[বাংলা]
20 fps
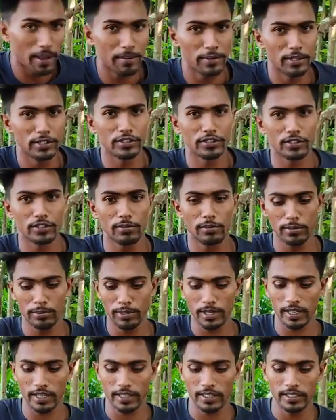মাইমেন সিংহ
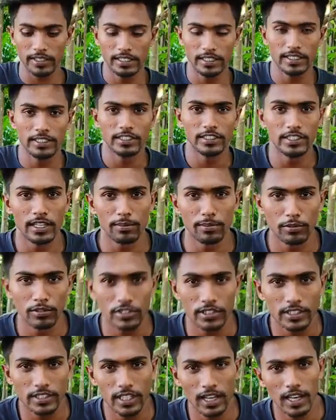বিভাগ শেরপুর
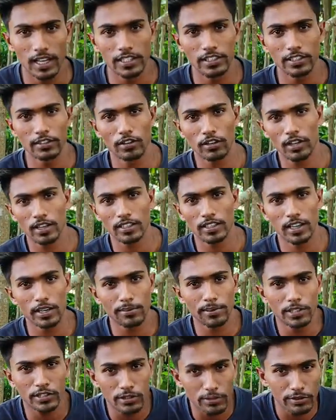জেলা সে নকলা থানার
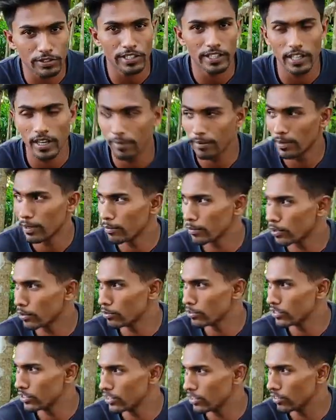পার্শ্ববর্তী গ্রামে আমরা
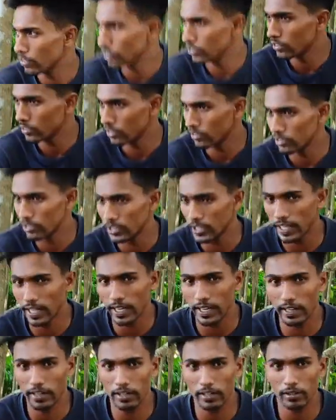অবস্থিত তো
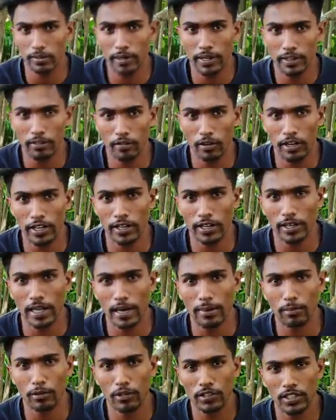এখানে কিন্তু মানে অনেক
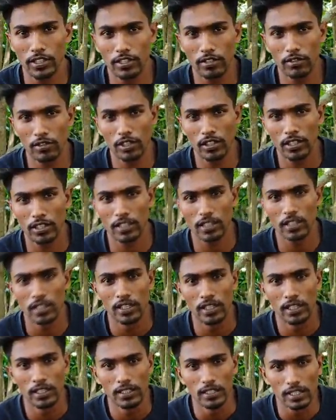প্রজাতির অনেকে
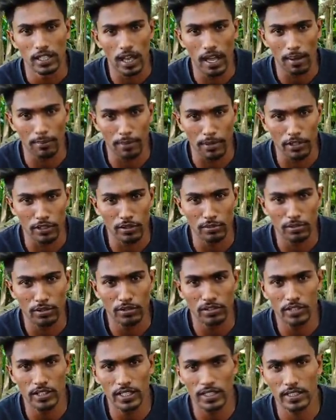ভিন্ন ভিন্ন
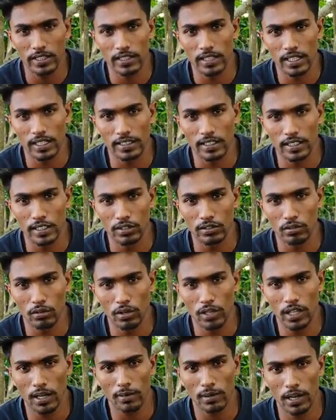জাত নিয়ে যে কিছু
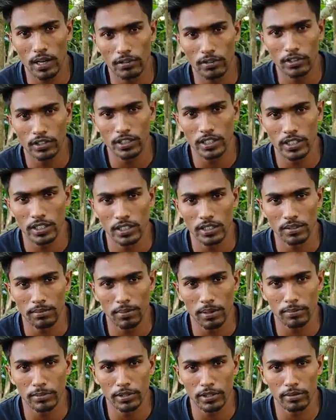কথা বলা হচ্ছে
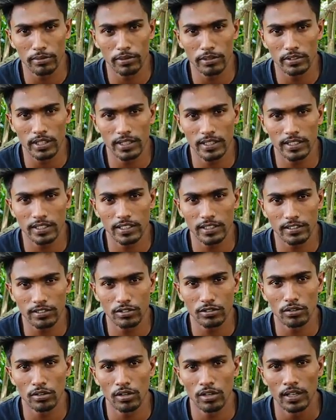বা ভিন্ন ভিন্ন জাত নিয়ে যে
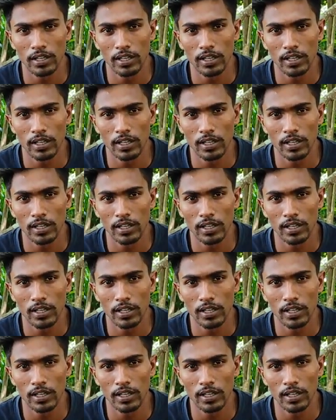কিছু